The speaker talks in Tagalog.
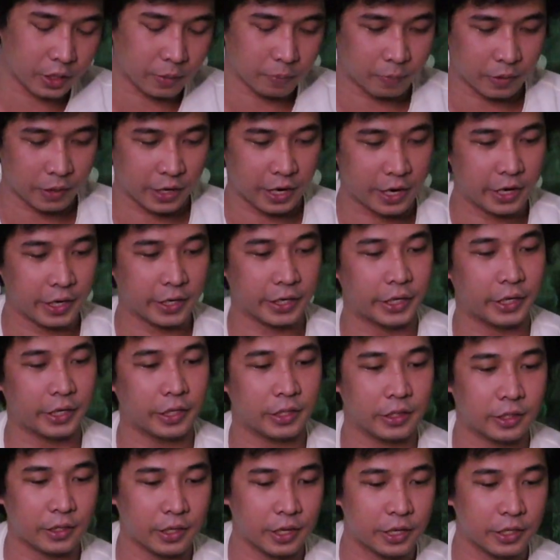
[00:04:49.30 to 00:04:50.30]
the
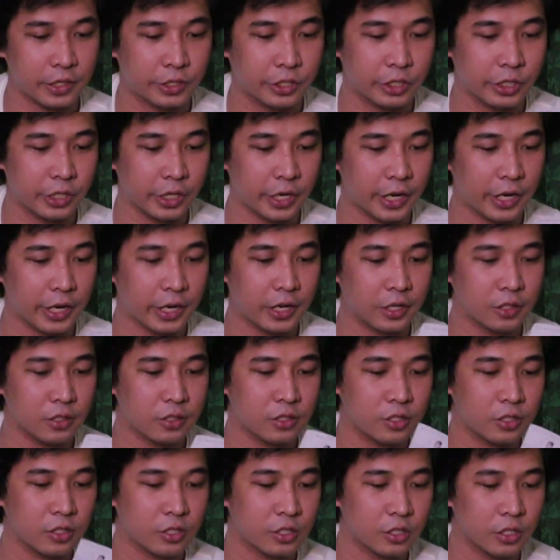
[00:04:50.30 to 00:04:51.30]
bracket,
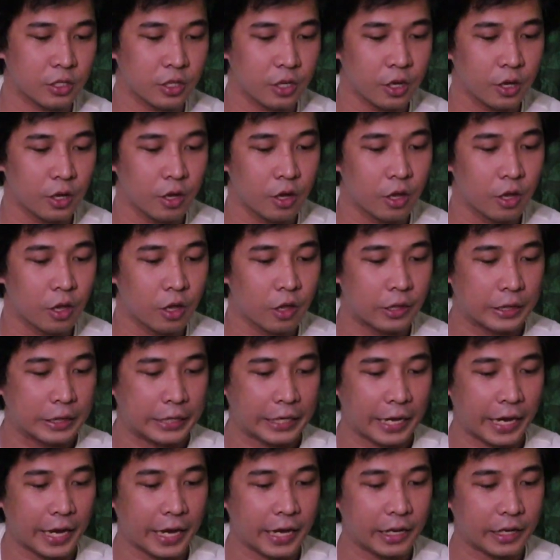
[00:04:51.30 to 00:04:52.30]
adjust
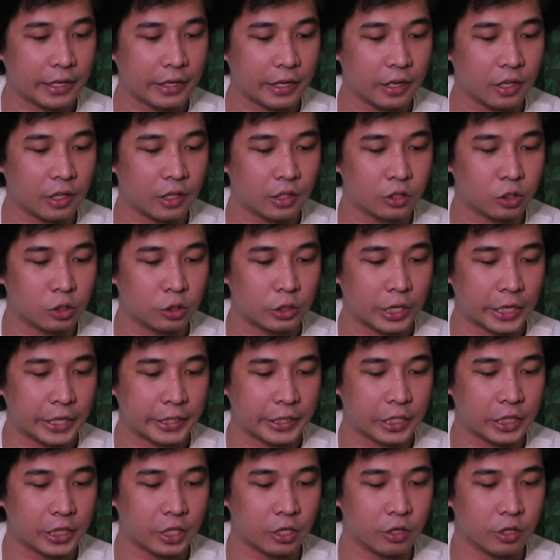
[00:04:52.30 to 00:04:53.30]
the angle to
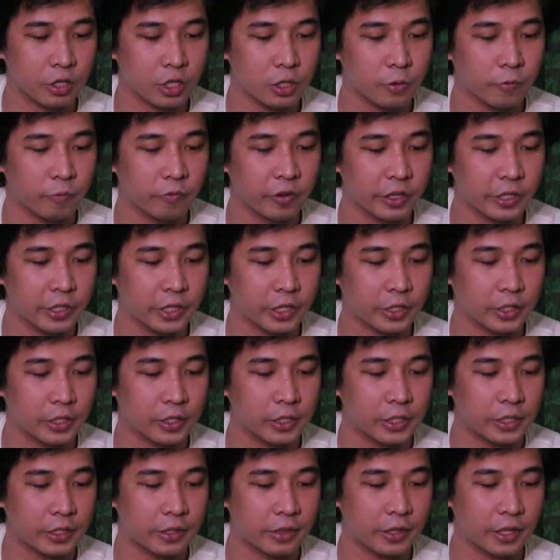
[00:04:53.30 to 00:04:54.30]
90 degrees
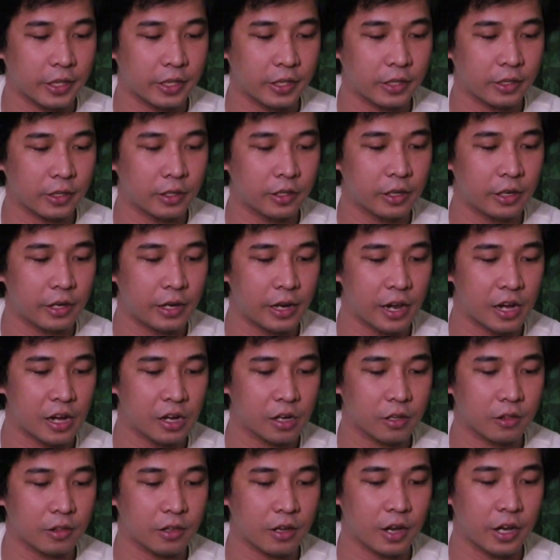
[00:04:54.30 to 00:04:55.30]
vertically then
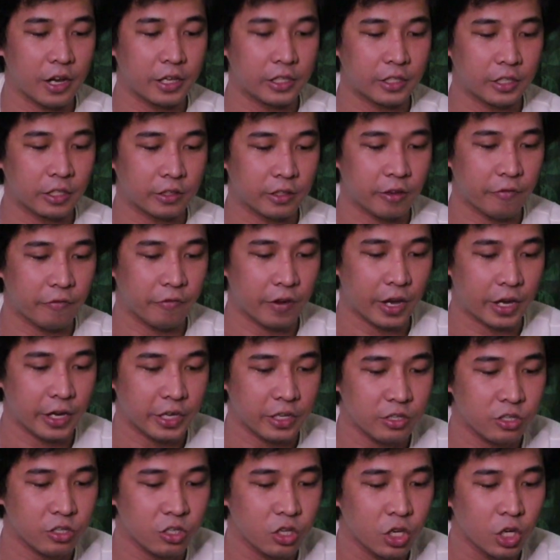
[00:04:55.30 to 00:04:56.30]
lock the handle
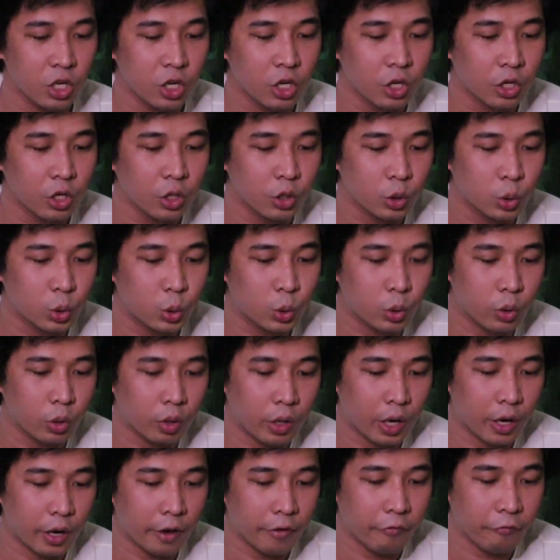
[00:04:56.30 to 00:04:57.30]
device to
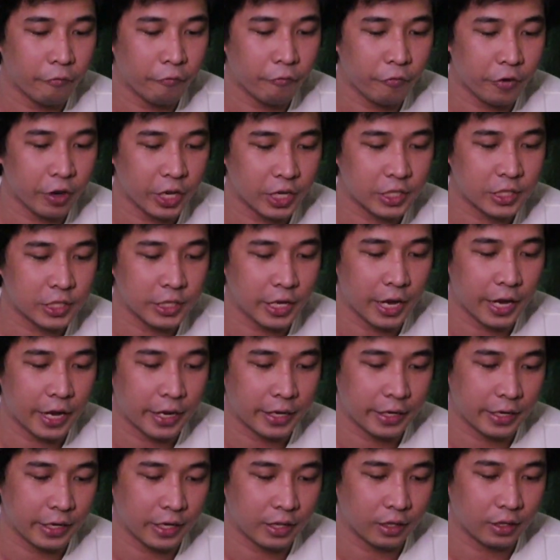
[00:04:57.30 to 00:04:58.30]
a fixed
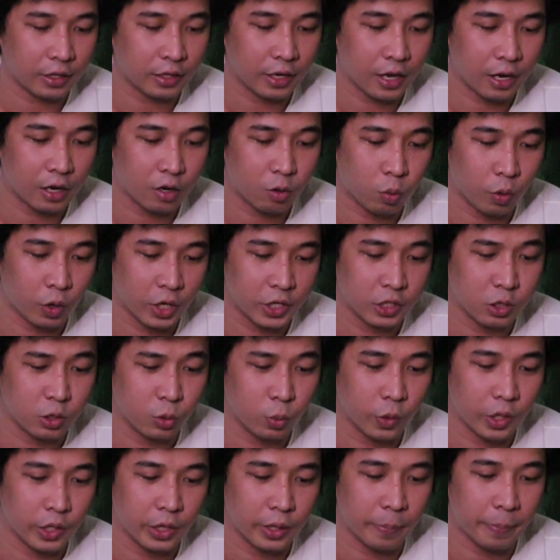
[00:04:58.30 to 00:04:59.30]
angle clockwise.
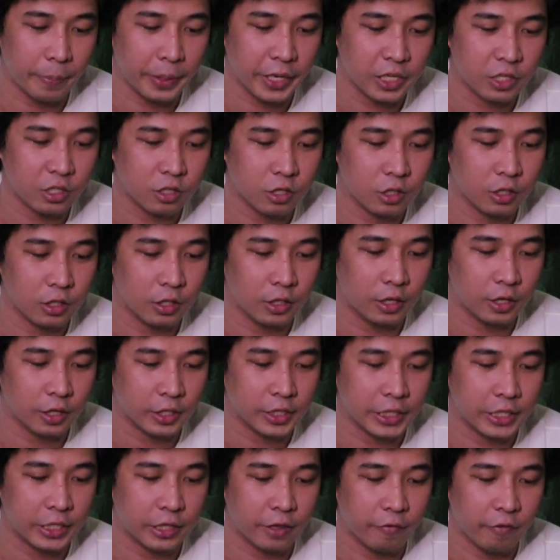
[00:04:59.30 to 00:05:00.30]
When the base
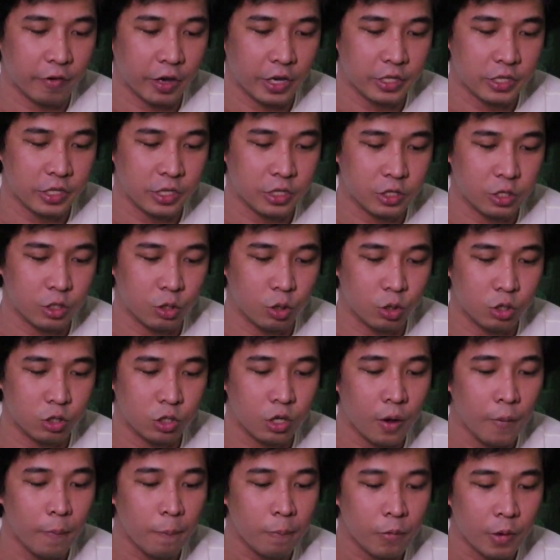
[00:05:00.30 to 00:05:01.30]
locking device is used,
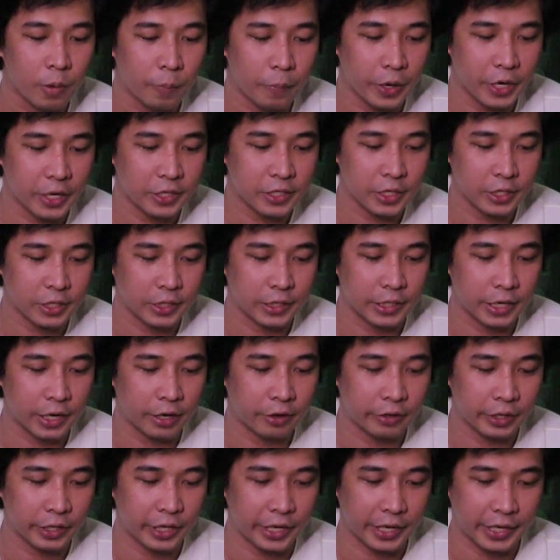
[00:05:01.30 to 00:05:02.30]
press it
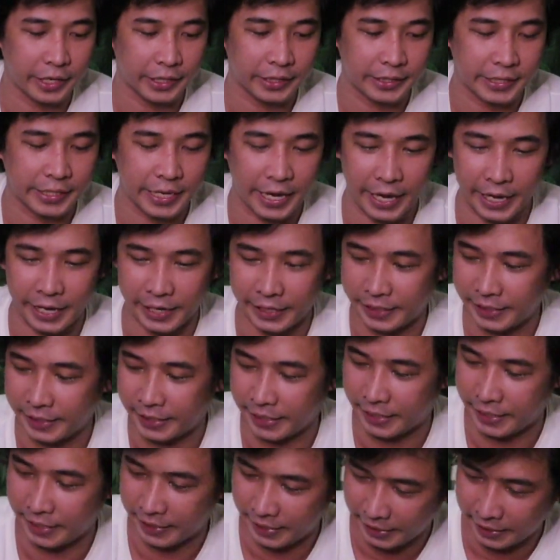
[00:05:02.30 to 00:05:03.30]
down and tighten
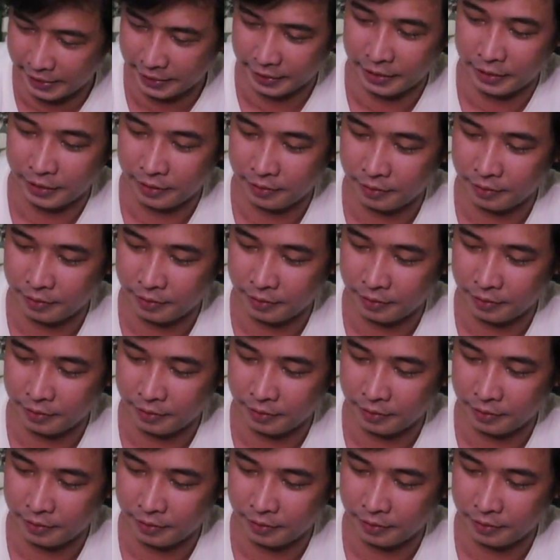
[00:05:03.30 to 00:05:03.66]
it.